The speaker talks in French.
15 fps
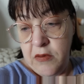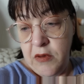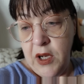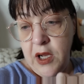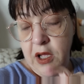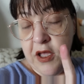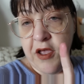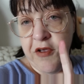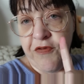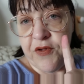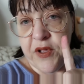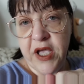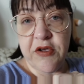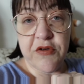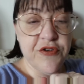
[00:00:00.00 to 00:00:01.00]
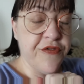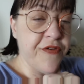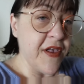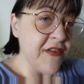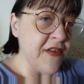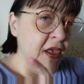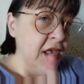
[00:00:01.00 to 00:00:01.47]
Voilà, et il faudrait que je
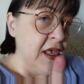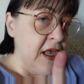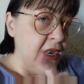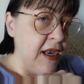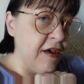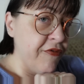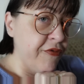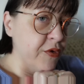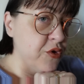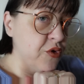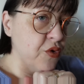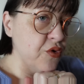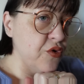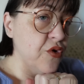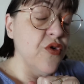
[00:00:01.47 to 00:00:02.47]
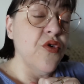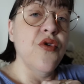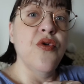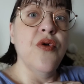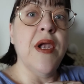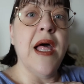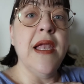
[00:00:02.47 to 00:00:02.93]
fasse la photo
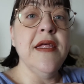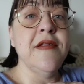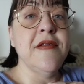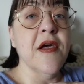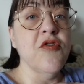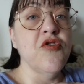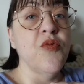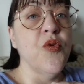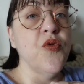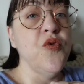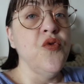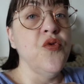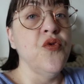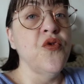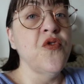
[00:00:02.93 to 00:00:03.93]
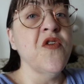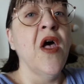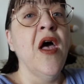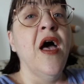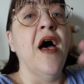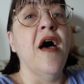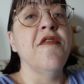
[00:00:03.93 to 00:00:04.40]
de la litière de mon unus
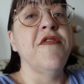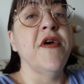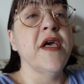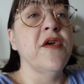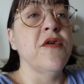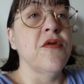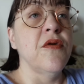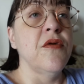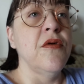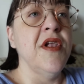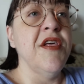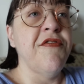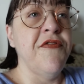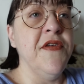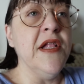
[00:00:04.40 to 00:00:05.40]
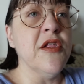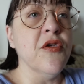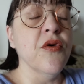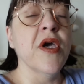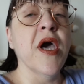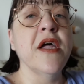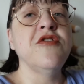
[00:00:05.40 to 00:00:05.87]
avec euh, les
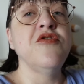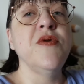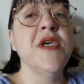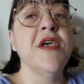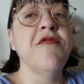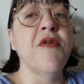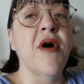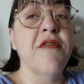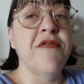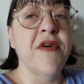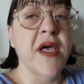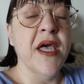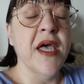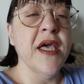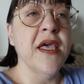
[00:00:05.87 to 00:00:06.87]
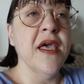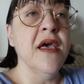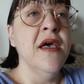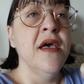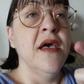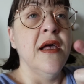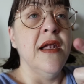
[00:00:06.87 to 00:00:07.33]
filtres gratuits qui vont avec.
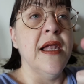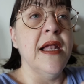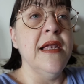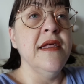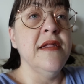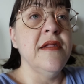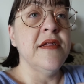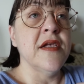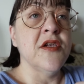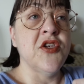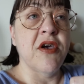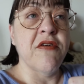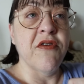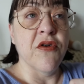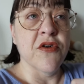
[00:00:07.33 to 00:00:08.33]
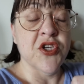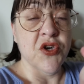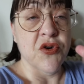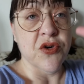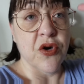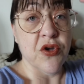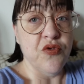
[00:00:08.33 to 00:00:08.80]
J'ai
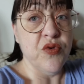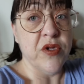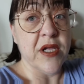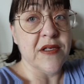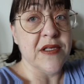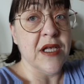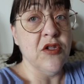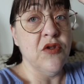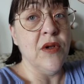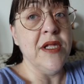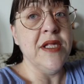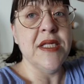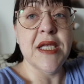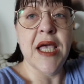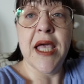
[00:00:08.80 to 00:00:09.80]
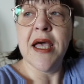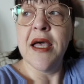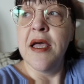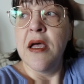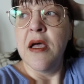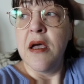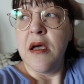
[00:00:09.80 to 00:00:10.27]
encore tout un sac de litière,
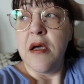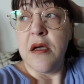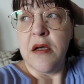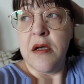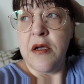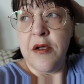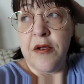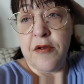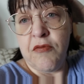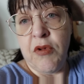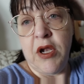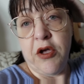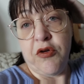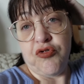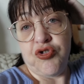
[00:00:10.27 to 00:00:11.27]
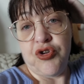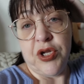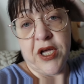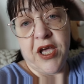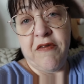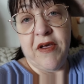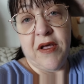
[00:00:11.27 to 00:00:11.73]
voilà, que je
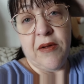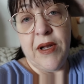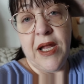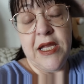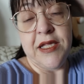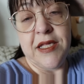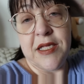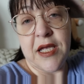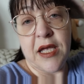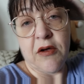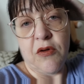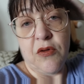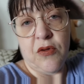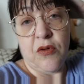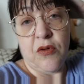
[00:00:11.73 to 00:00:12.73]
donnerai avec la litière